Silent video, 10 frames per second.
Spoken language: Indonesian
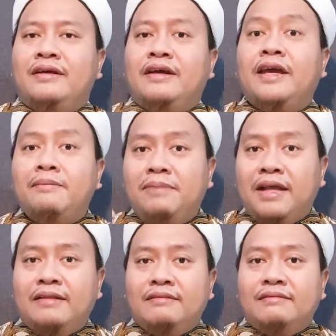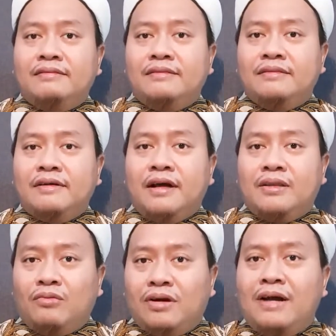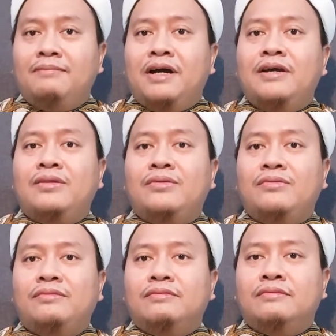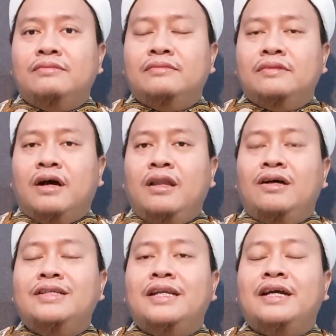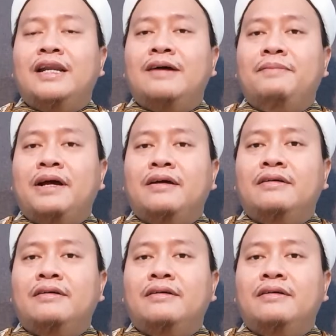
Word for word: Kiblat atau Ka'bah itu Allah jadikan apa?